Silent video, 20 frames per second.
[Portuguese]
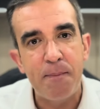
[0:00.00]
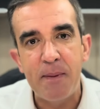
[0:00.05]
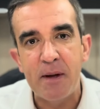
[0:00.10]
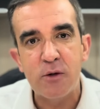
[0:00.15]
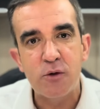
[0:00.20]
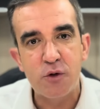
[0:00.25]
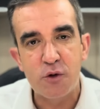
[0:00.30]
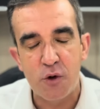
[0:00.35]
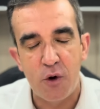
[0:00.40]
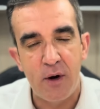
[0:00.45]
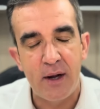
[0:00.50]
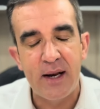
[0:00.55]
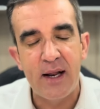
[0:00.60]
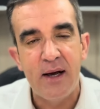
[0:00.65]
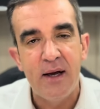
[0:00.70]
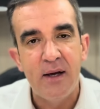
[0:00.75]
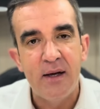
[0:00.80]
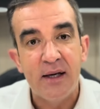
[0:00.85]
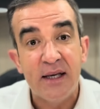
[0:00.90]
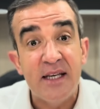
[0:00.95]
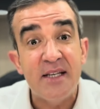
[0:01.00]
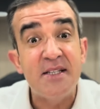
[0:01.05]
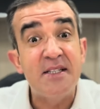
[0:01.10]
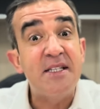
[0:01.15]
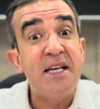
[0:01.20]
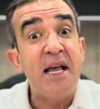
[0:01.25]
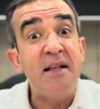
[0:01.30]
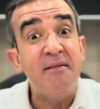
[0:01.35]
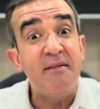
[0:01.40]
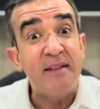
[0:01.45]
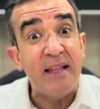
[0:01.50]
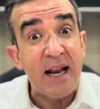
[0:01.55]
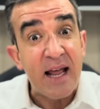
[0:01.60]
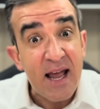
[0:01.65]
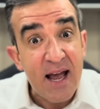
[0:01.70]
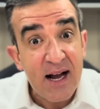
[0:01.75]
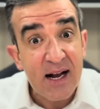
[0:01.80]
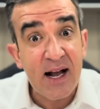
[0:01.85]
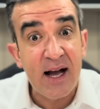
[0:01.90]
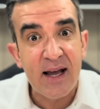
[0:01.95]
persona que se
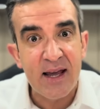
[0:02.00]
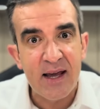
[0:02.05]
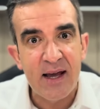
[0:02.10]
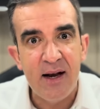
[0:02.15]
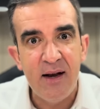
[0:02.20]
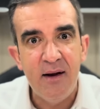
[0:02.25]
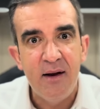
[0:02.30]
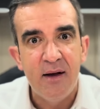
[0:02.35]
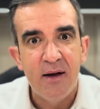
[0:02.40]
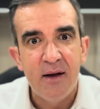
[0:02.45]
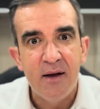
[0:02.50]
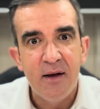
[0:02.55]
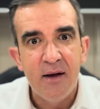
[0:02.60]
entrega a ele